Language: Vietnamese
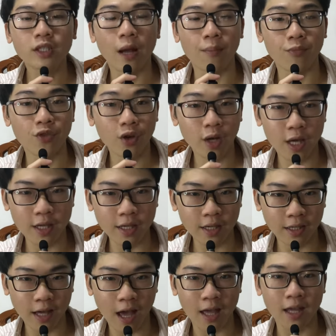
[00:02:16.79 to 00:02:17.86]
đậm chất
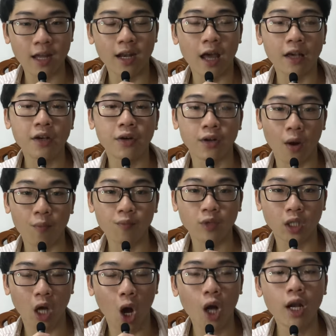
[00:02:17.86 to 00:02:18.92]
Ikigai để người đọc
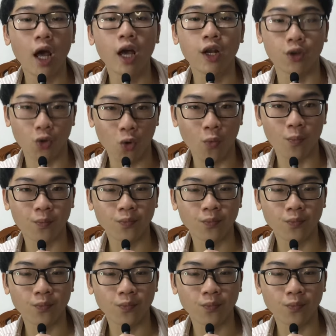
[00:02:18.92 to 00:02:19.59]
có thể hình dung.